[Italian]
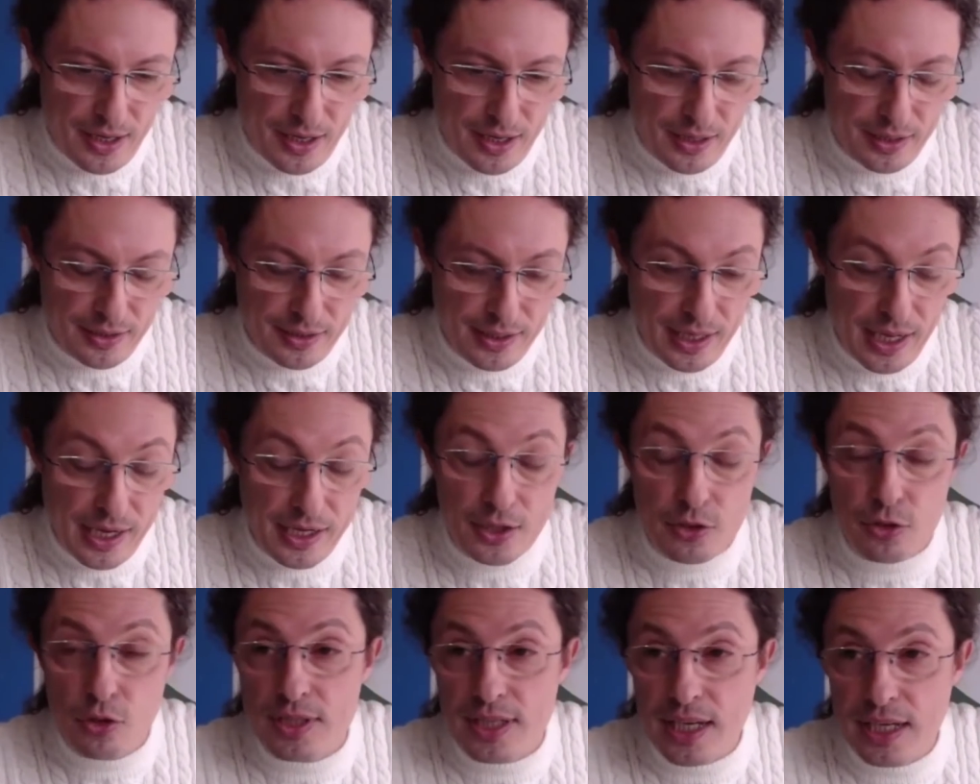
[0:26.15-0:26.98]
della
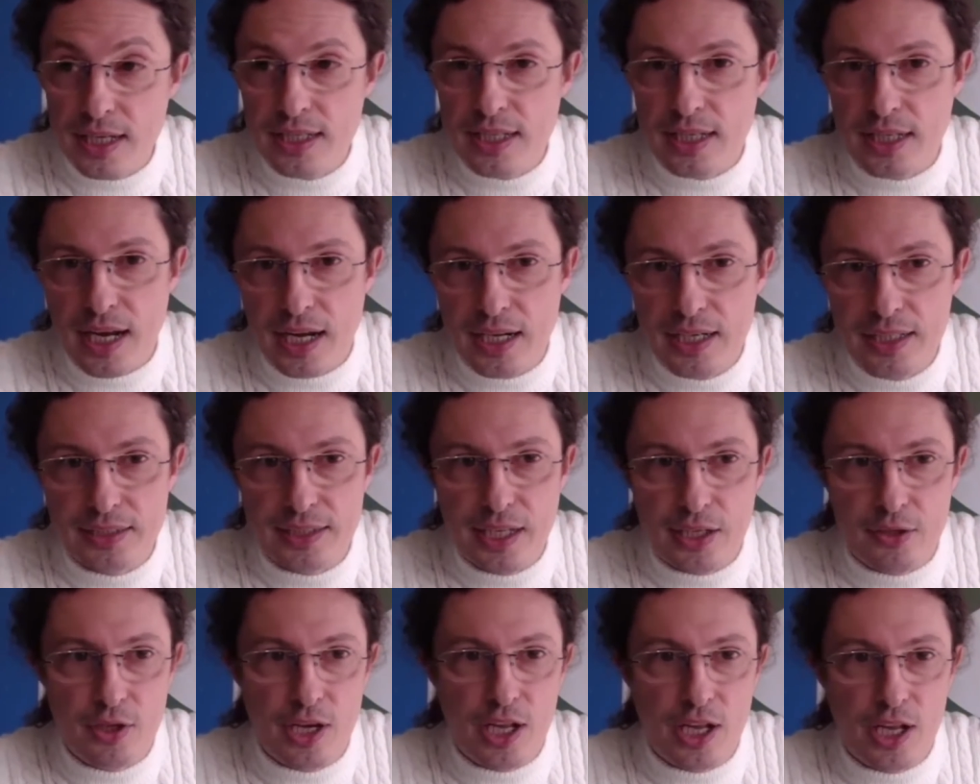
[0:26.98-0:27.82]
risorsa idrica
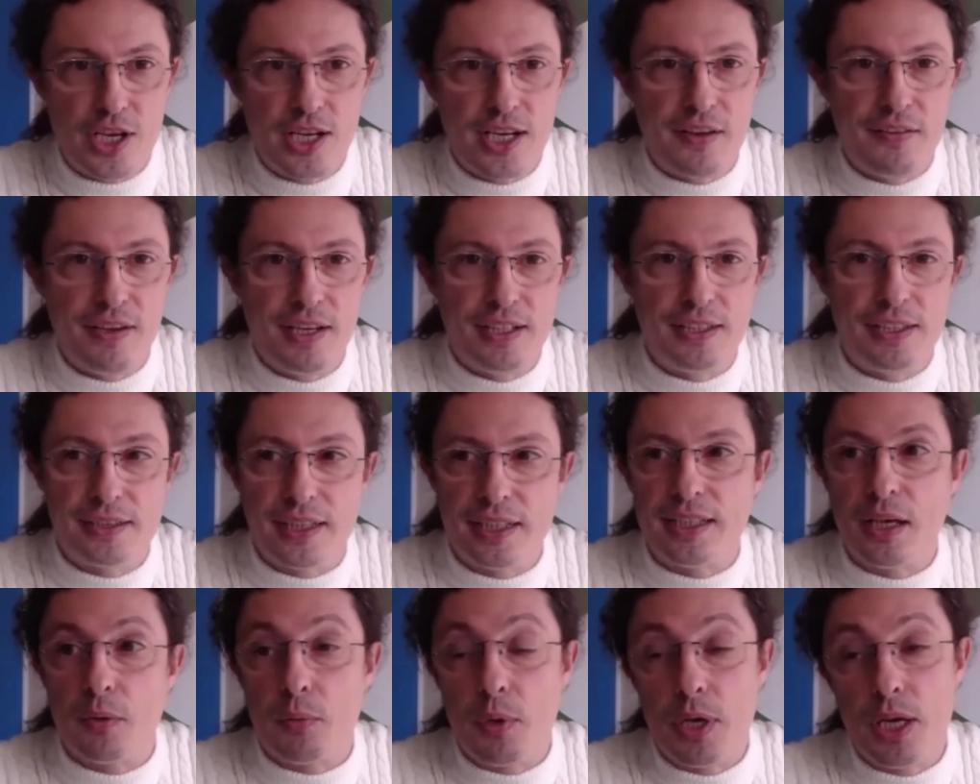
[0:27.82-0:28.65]
all'interno dell'Agenda
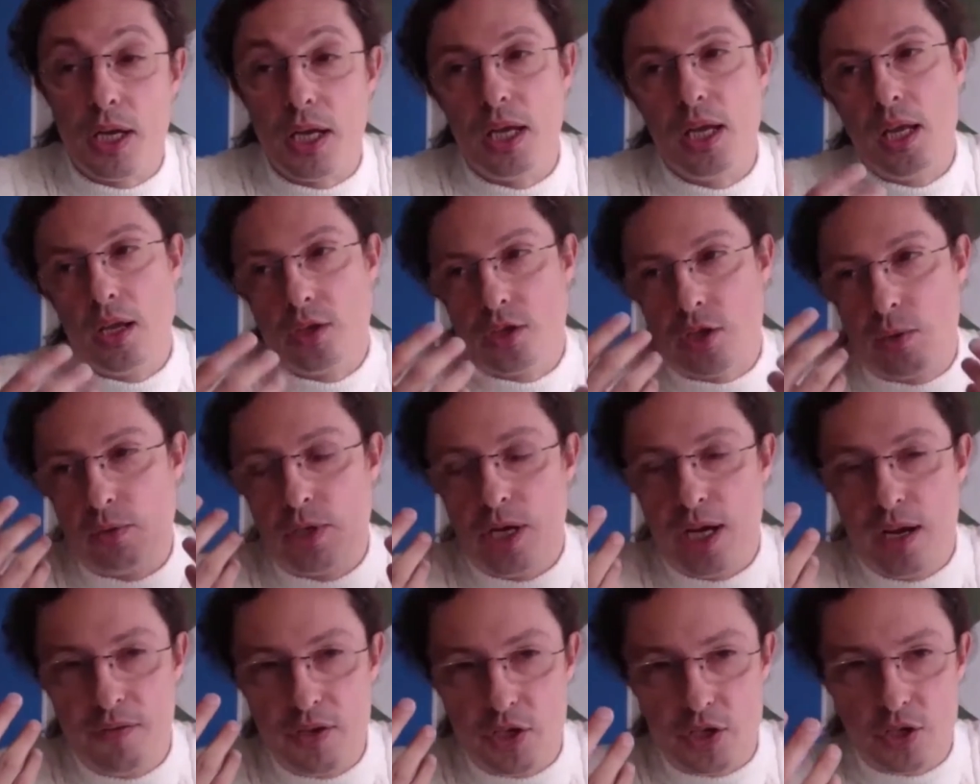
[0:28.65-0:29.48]
2030, quindi diciamo, della
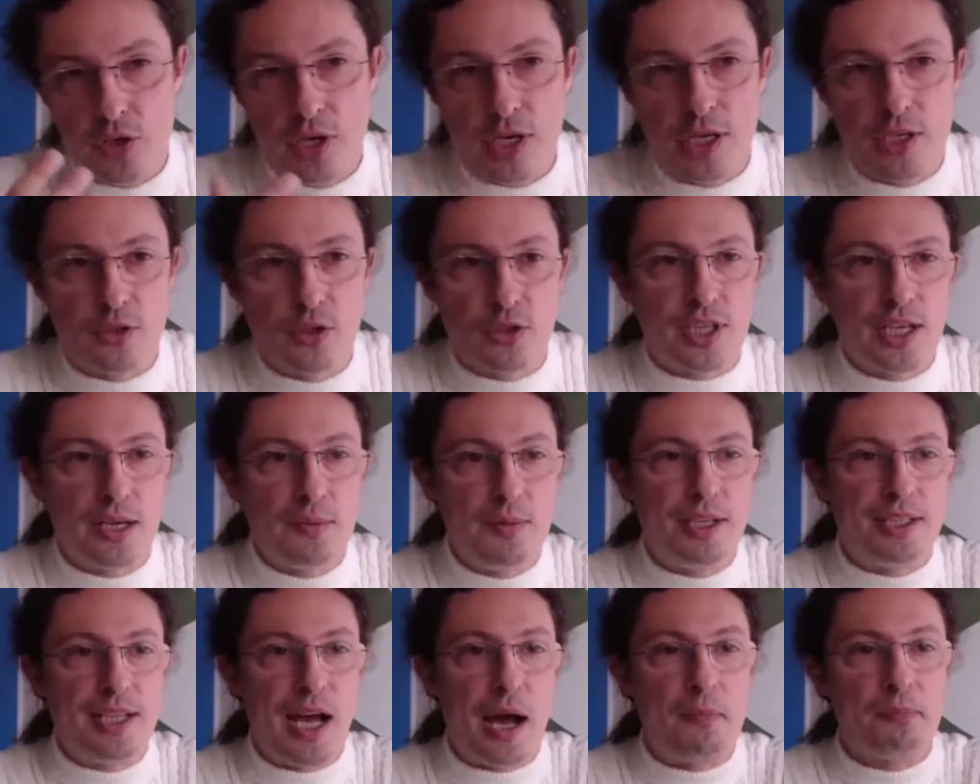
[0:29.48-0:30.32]
visione di
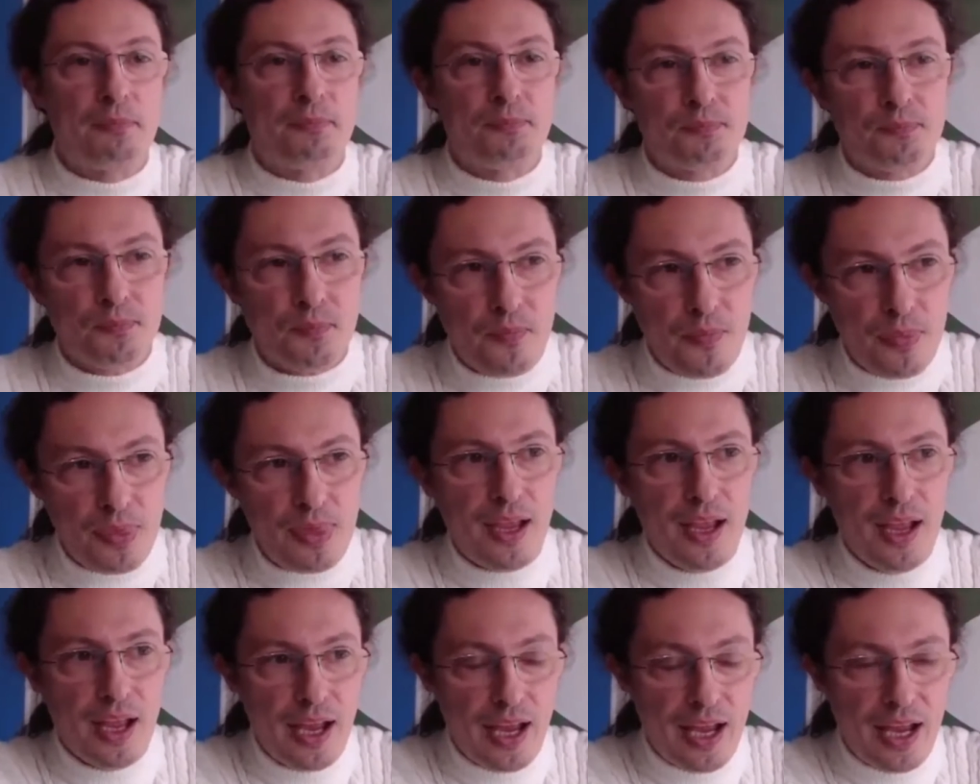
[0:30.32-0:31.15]
sostenibilità,
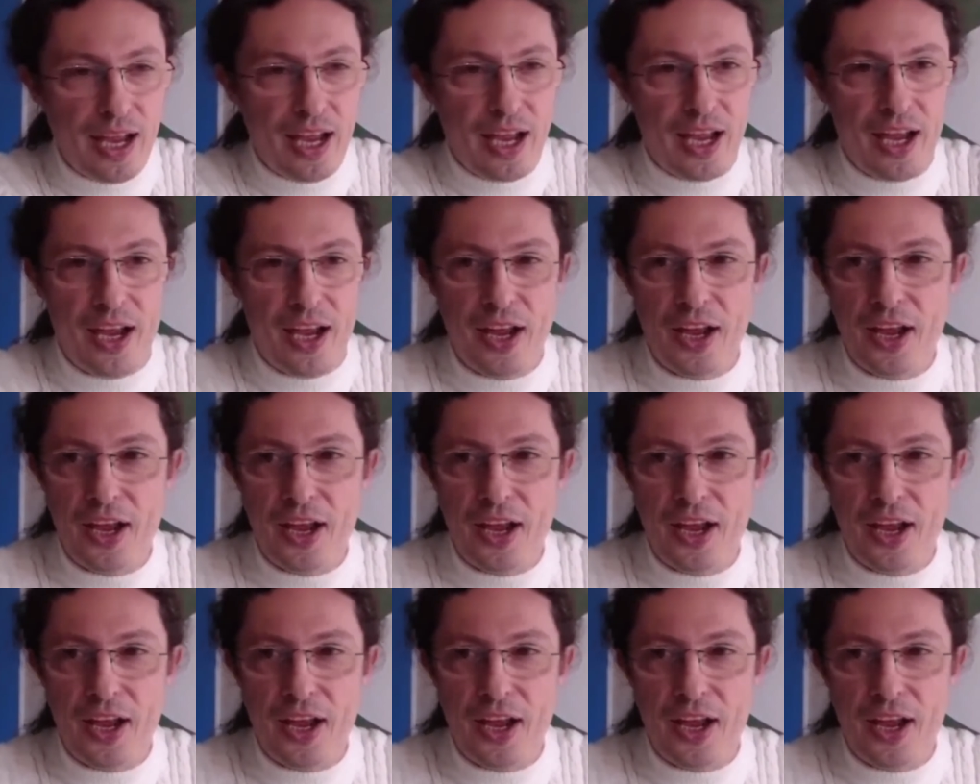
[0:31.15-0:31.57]
eh,